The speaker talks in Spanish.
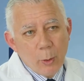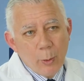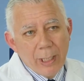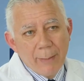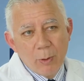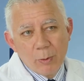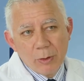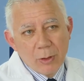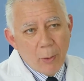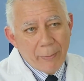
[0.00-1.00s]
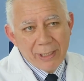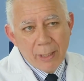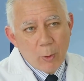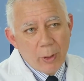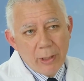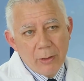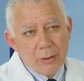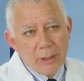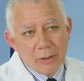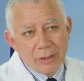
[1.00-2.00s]
y una disminución de los
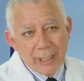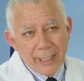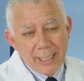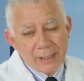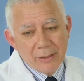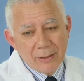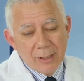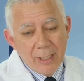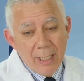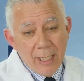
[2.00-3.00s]
metabolitos y oxigenación